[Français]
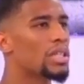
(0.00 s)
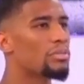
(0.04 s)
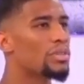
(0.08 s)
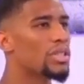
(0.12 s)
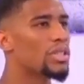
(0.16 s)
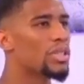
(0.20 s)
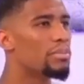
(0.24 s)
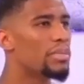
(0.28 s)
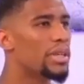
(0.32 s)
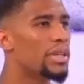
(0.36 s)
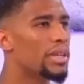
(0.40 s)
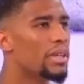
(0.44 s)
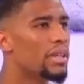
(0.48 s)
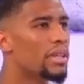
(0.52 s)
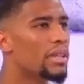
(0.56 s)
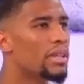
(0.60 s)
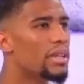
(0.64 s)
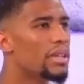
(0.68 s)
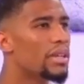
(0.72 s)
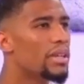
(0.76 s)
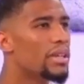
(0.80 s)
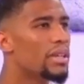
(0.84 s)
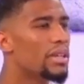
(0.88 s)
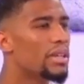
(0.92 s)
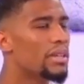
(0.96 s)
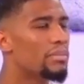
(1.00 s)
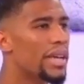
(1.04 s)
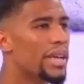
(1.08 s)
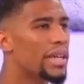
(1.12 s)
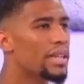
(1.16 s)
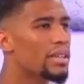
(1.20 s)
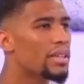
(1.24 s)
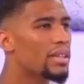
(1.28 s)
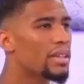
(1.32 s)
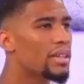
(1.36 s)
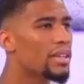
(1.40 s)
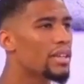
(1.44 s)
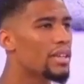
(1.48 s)
Il me dit mais
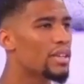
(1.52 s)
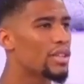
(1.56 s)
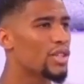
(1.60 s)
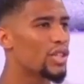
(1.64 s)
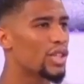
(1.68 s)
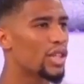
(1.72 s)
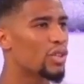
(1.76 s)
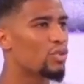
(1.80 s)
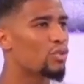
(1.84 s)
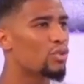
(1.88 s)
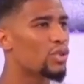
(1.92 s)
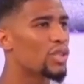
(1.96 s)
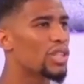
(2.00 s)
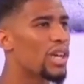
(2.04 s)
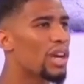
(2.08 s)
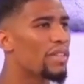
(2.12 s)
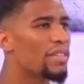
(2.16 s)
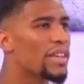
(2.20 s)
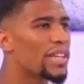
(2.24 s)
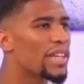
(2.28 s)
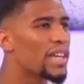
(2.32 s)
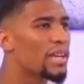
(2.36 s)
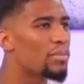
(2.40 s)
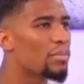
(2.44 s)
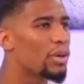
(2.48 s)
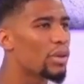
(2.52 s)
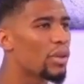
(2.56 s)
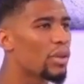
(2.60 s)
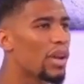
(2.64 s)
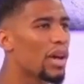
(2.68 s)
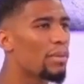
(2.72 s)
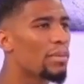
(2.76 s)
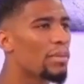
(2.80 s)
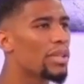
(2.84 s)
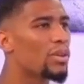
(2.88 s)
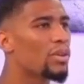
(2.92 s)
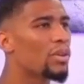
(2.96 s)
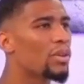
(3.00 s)
mec, j'ai couché avec elle pendant
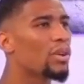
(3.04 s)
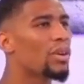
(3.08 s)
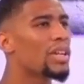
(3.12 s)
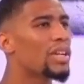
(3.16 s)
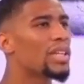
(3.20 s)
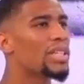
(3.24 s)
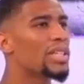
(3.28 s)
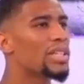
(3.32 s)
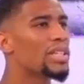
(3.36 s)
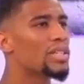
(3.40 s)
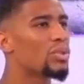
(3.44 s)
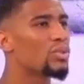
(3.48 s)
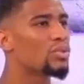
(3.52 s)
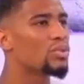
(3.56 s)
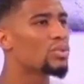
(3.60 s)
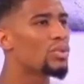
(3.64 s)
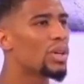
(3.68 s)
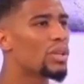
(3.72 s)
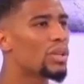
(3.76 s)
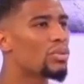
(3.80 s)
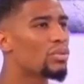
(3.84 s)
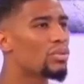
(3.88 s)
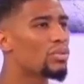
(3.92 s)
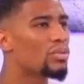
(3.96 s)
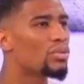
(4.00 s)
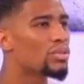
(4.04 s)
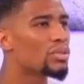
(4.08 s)
le Ramadan quand elle est descendue.